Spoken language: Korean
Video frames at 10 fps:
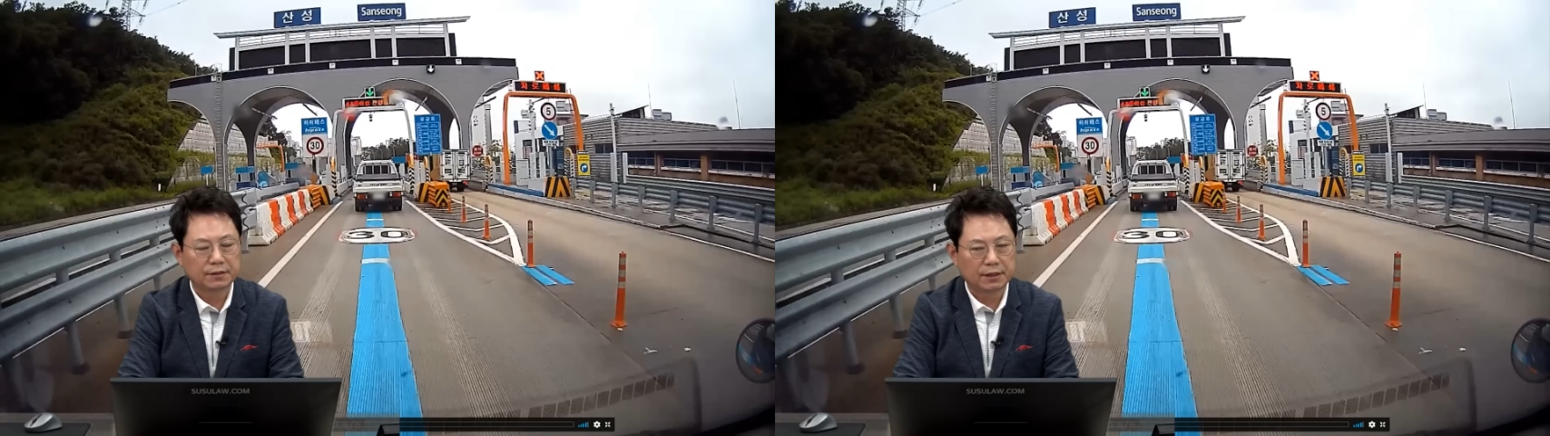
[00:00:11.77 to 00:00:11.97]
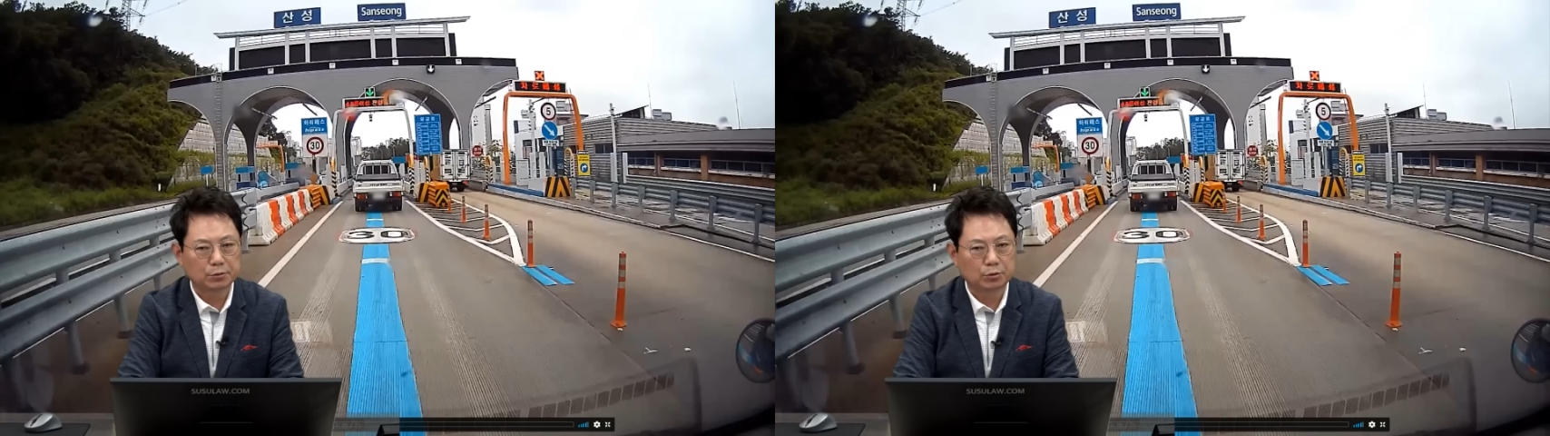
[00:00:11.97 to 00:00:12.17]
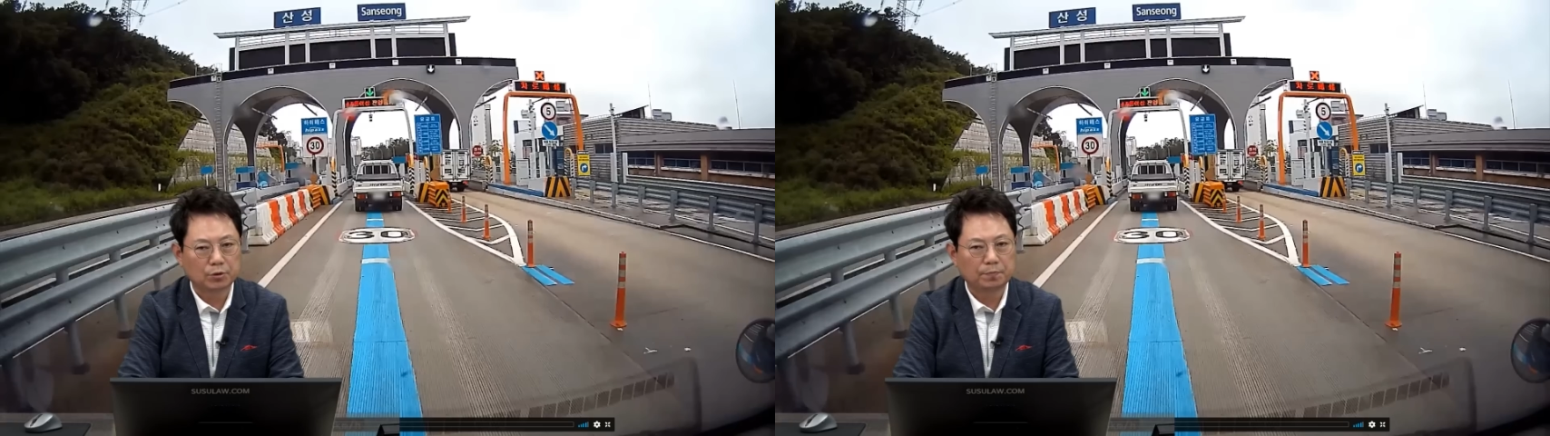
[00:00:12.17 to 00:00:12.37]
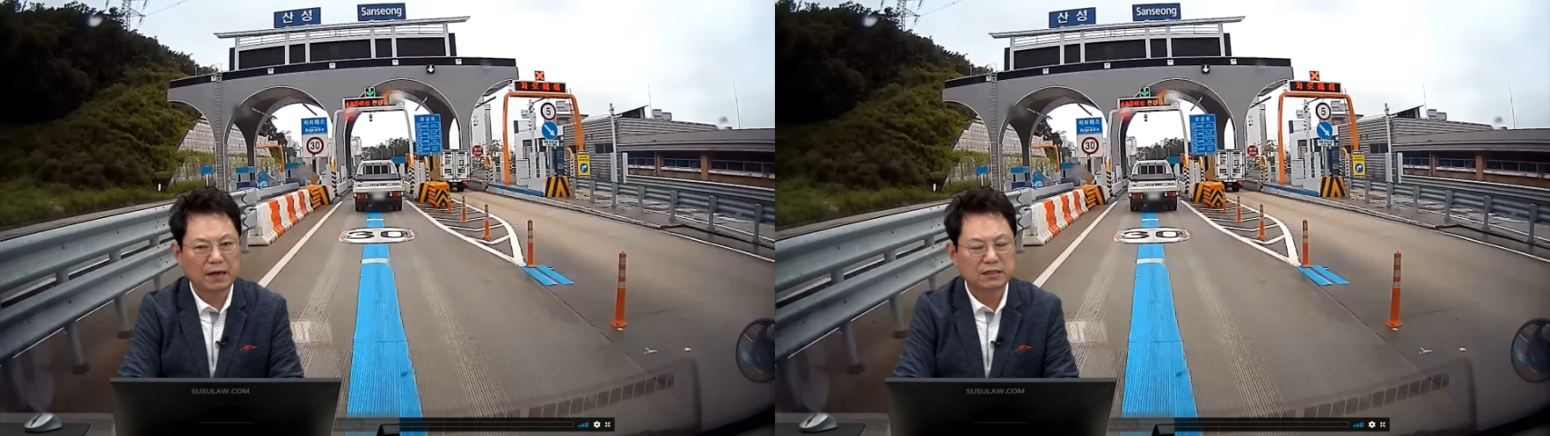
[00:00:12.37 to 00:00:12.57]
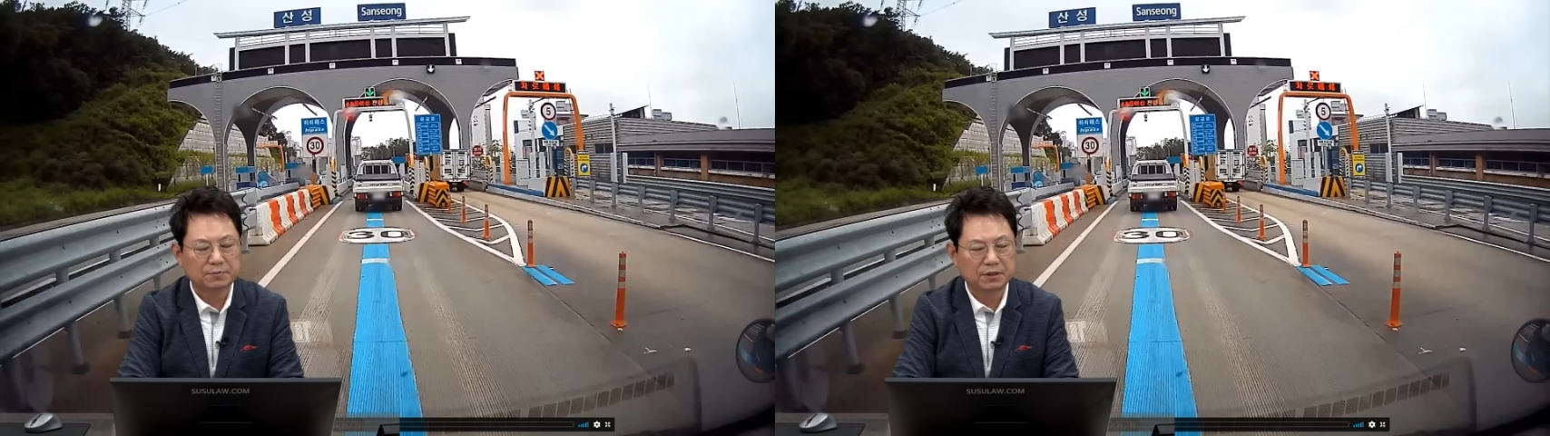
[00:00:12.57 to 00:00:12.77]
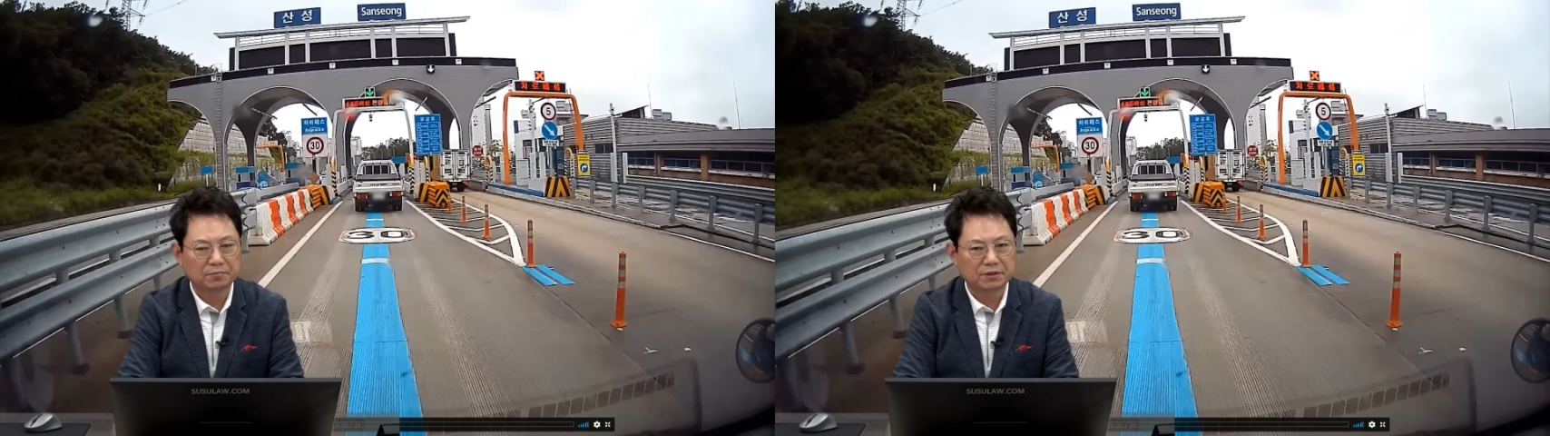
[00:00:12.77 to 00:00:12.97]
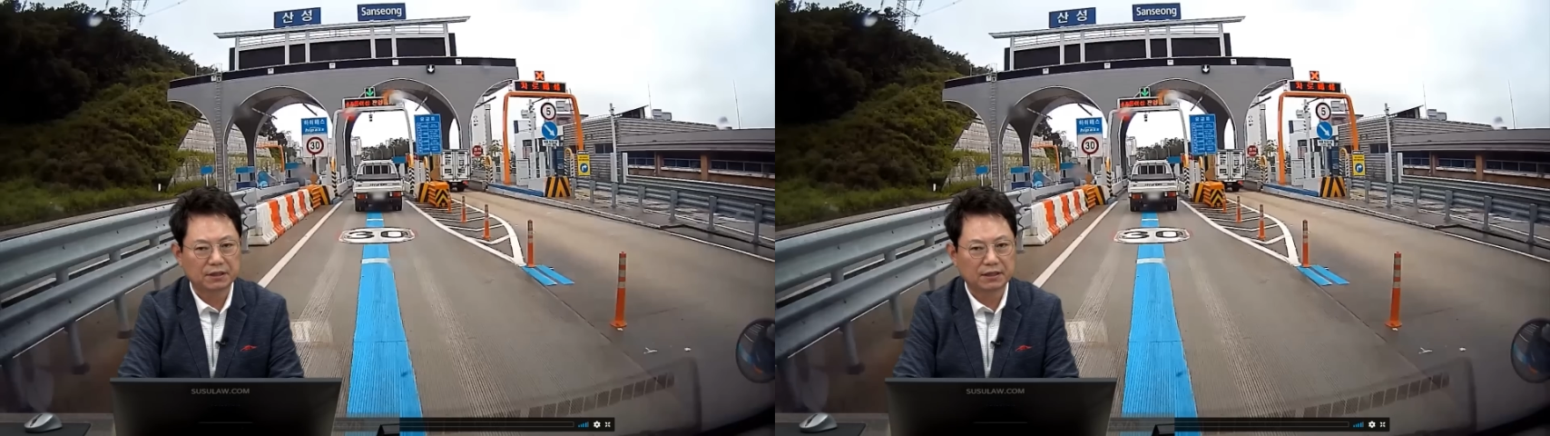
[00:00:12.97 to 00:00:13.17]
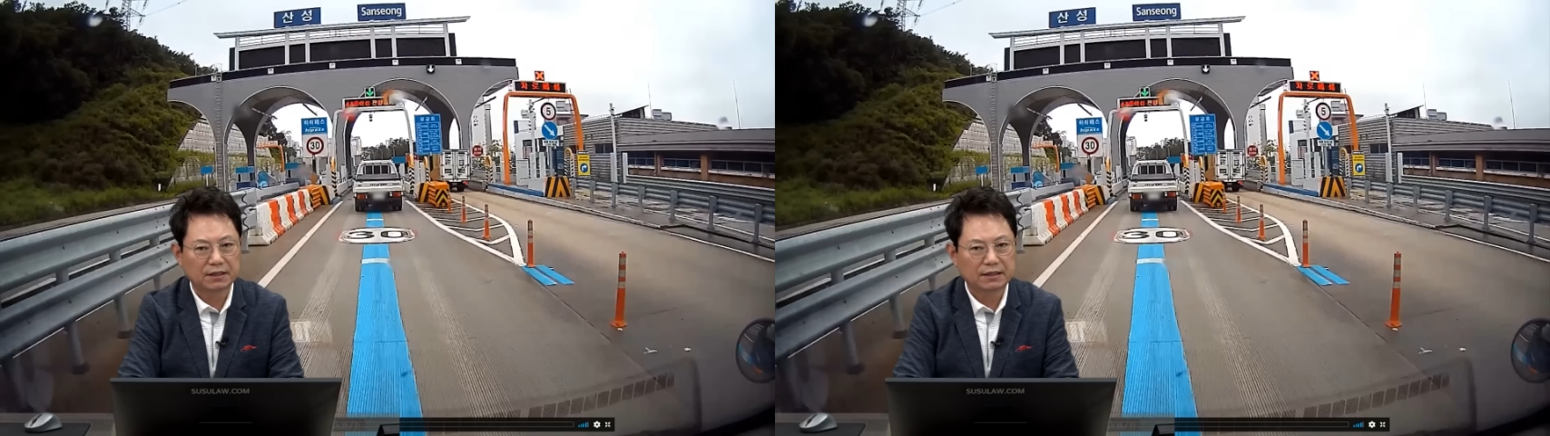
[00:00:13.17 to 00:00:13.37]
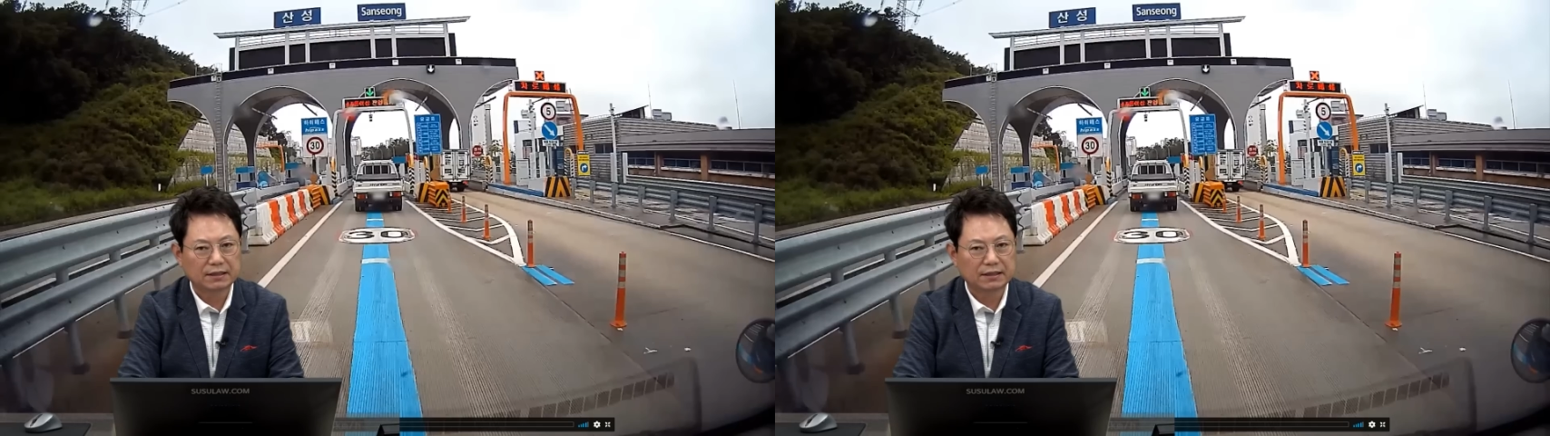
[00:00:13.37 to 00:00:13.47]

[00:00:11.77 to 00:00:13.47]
제한속도는 80이랍니다.